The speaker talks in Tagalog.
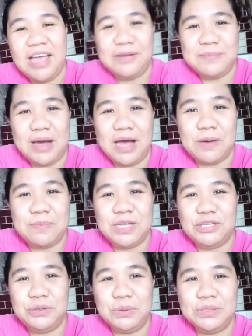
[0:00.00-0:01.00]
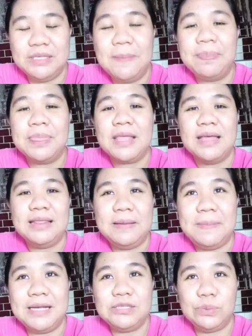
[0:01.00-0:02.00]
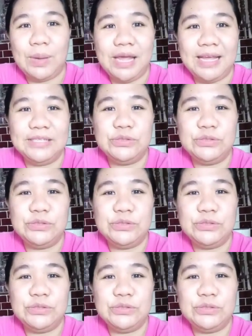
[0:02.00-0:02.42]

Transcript: Ayun mga kabishyos, the best way